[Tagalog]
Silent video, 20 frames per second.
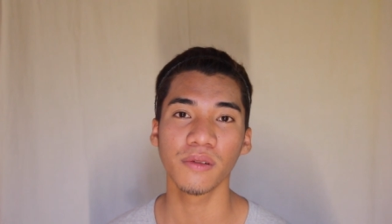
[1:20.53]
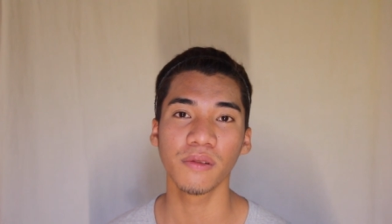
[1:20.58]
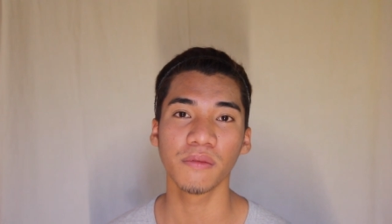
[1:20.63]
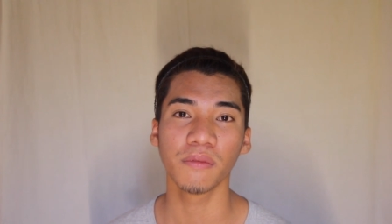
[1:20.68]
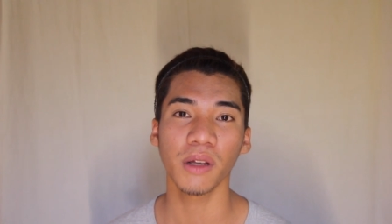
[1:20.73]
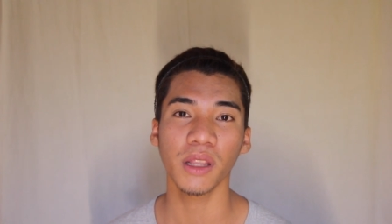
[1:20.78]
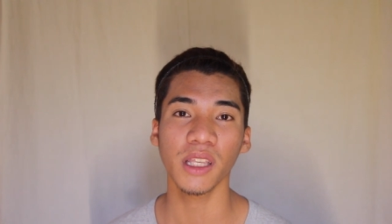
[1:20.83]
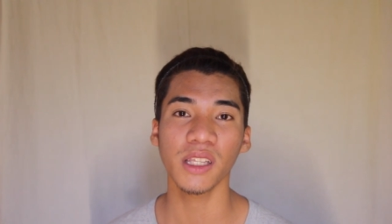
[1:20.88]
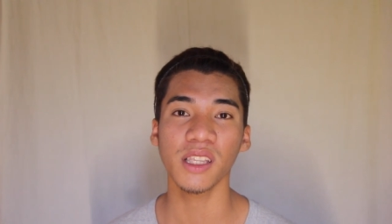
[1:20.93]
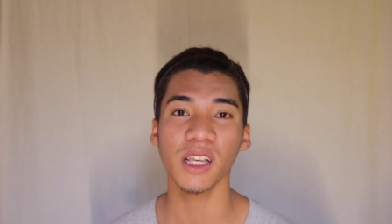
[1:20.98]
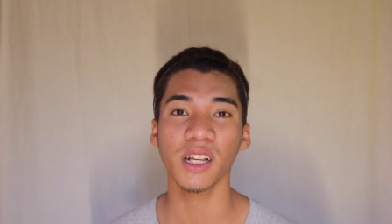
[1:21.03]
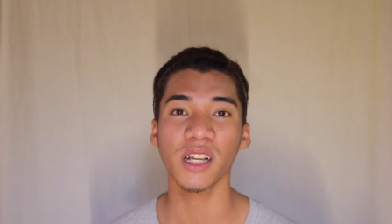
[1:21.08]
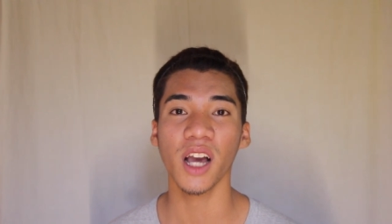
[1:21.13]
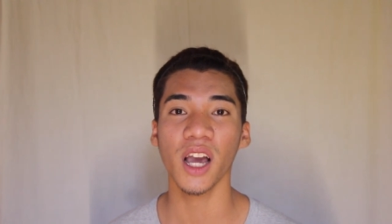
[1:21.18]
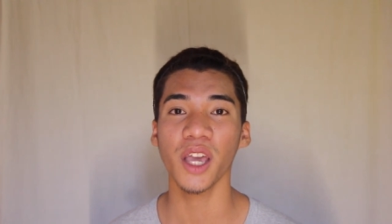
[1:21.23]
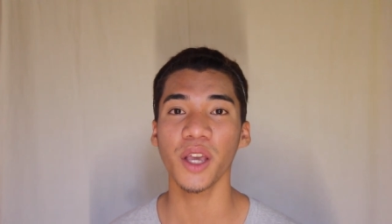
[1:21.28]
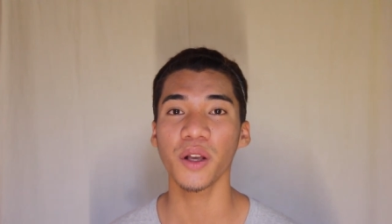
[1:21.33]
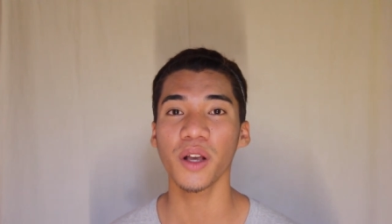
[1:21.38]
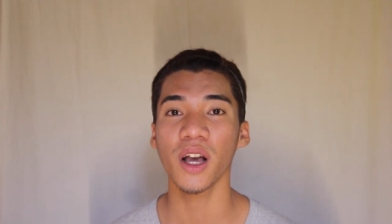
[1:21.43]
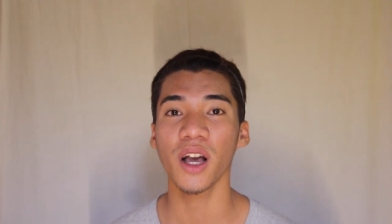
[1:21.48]
bati sa
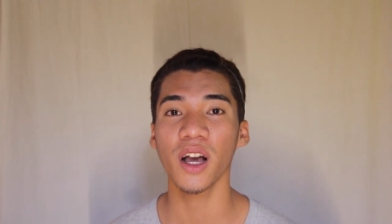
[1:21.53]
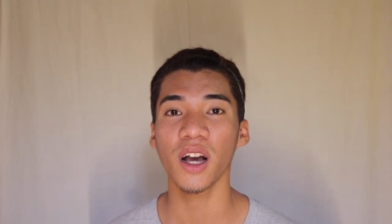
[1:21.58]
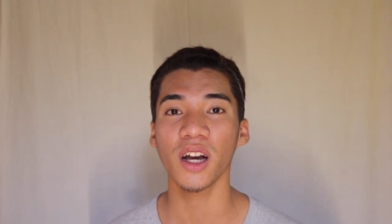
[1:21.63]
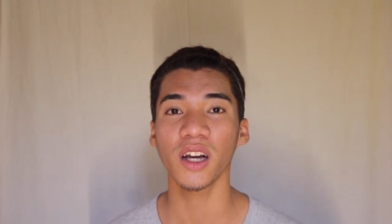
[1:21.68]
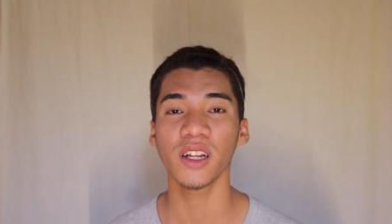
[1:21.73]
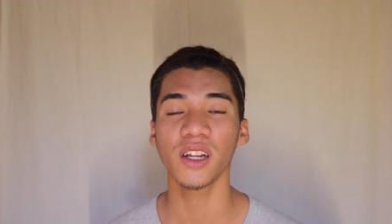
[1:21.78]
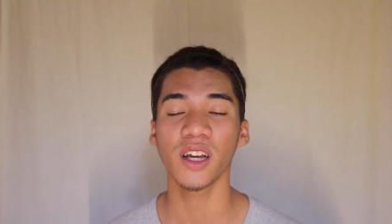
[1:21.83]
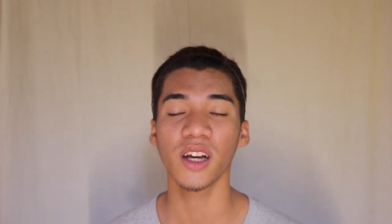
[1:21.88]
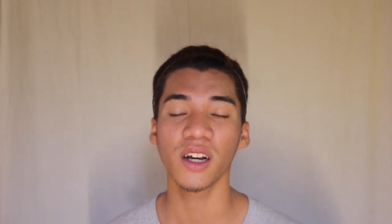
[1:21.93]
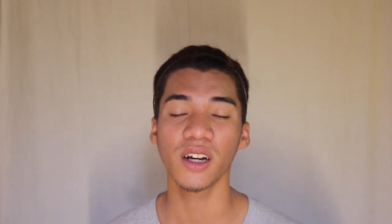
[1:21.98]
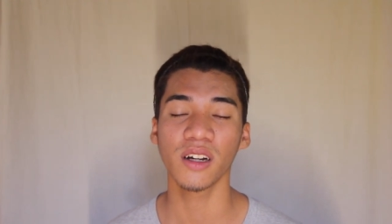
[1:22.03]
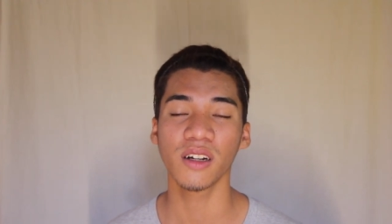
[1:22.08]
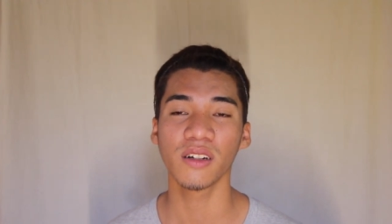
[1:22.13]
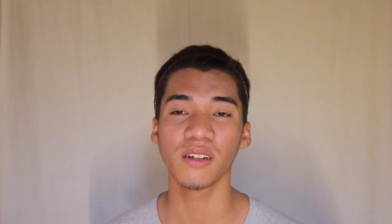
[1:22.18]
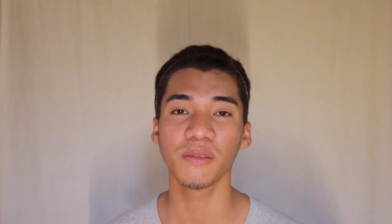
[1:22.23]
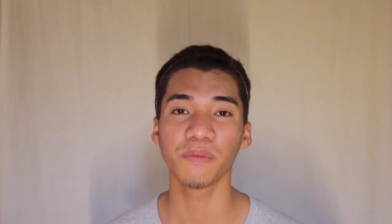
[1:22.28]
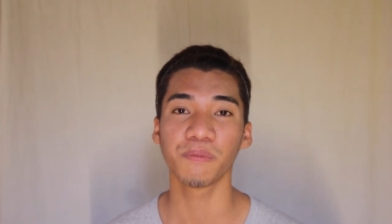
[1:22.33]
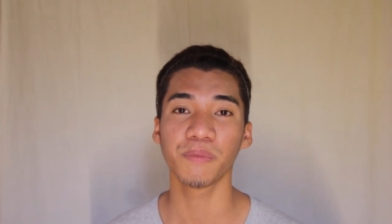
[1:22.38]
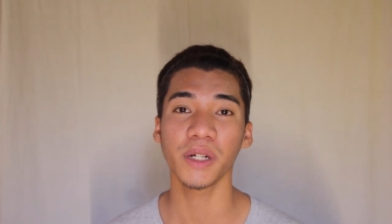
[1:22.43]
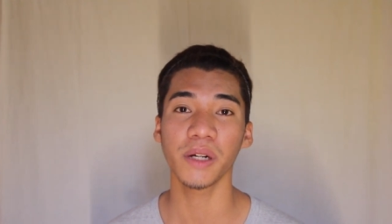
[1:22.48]
kayo nga kanang
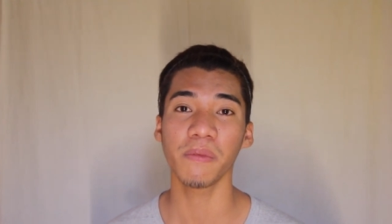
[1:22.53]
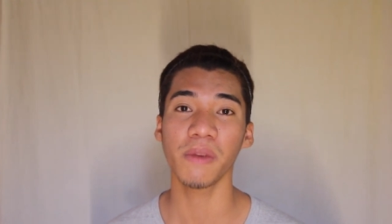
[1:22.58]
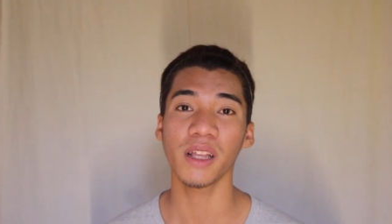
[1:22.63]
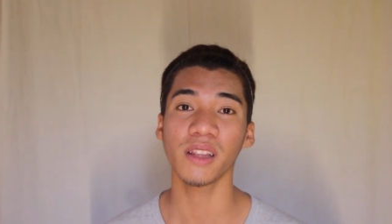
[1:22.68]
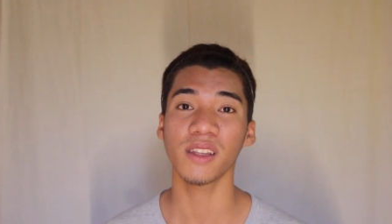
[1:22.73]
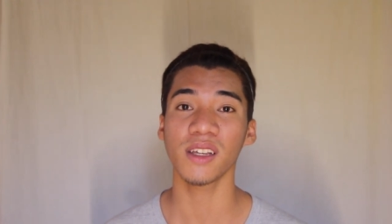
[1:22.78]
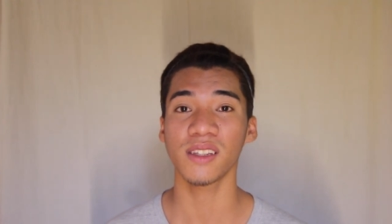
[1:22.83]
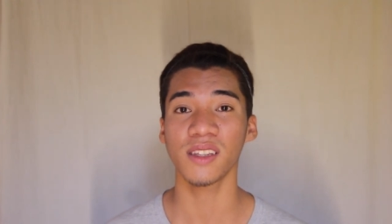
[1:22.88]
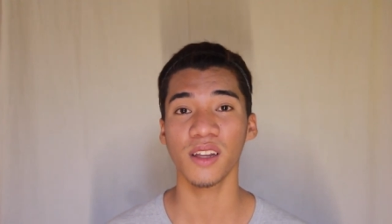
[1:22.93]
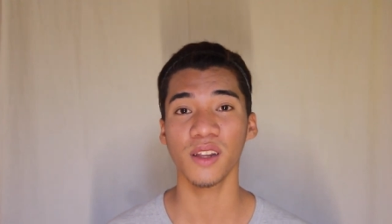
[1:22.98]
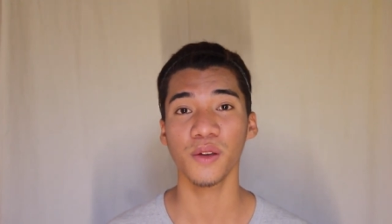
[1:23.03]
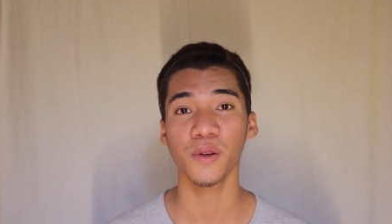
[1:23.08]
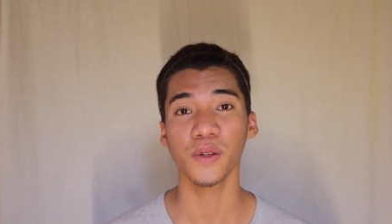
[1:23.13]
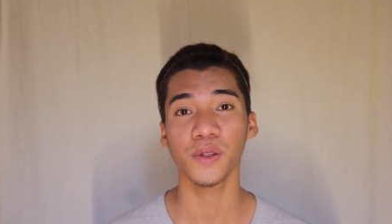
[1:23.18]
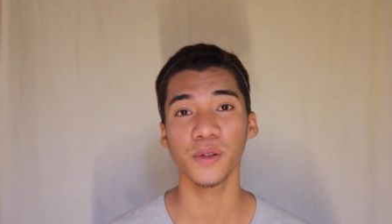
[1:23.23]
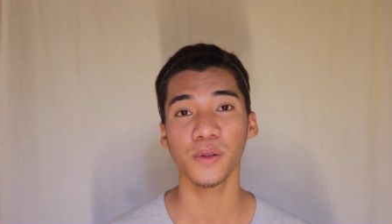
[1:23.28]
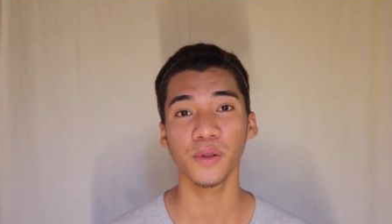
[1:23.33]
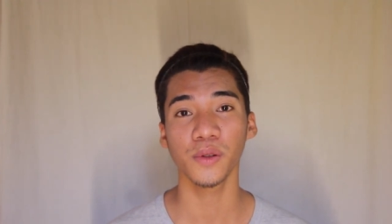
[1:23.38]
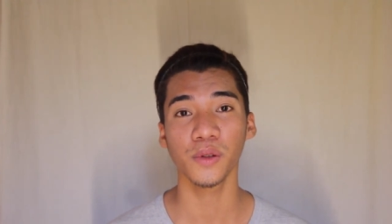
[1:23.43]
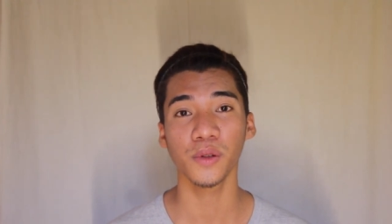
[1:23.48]
fermenta
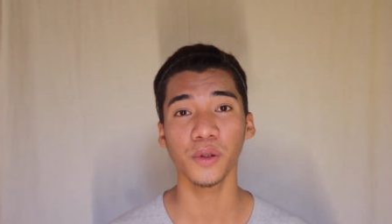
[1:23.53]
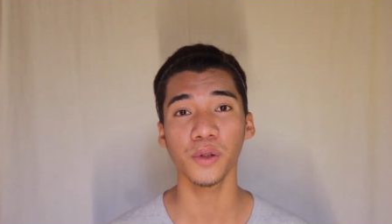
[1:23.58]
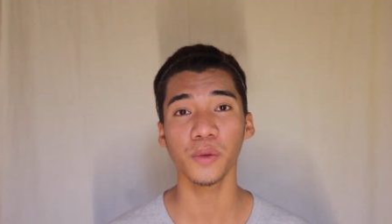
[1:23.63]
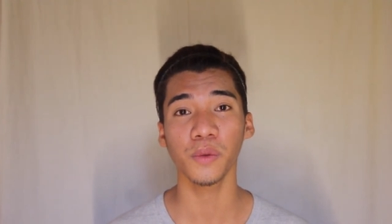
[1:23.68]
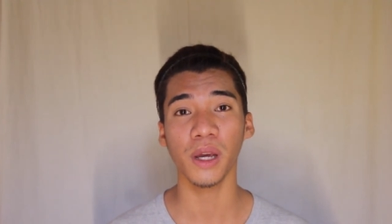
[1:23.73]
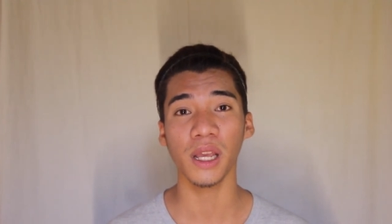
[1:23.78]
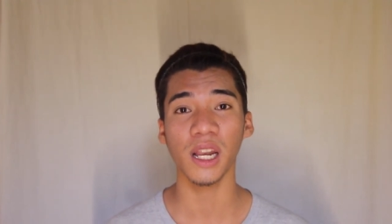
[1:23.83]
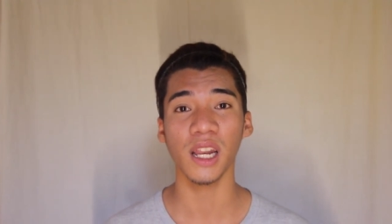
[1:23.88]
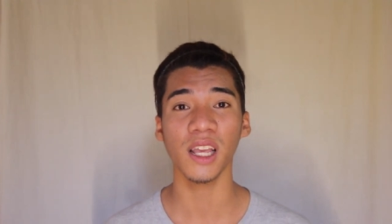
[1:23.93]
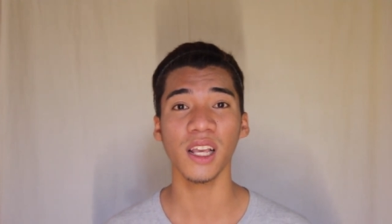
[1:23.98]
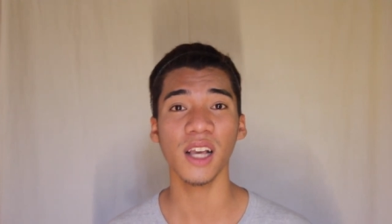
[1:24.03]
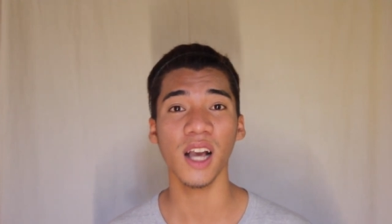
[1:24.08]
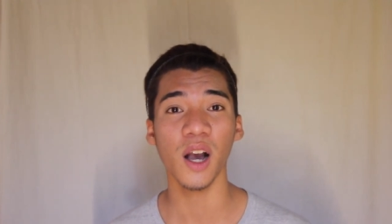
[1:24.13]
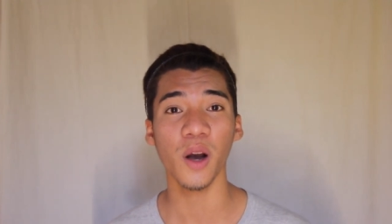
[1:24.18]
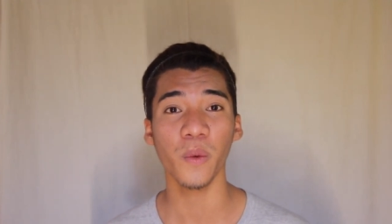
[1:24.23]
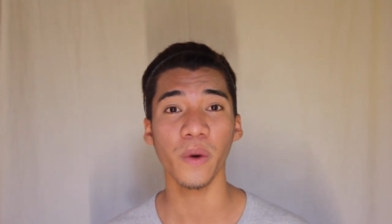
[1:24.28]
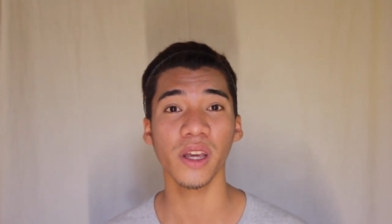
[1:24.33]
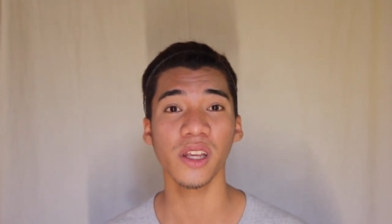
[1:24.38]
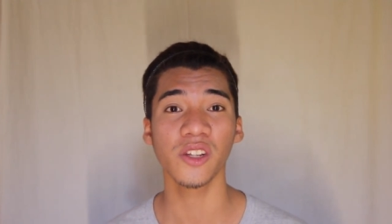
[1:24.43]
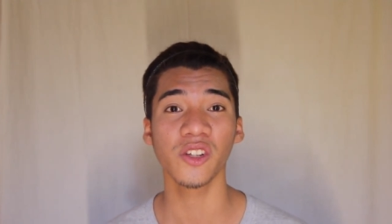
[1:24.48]
seryoso no way nga way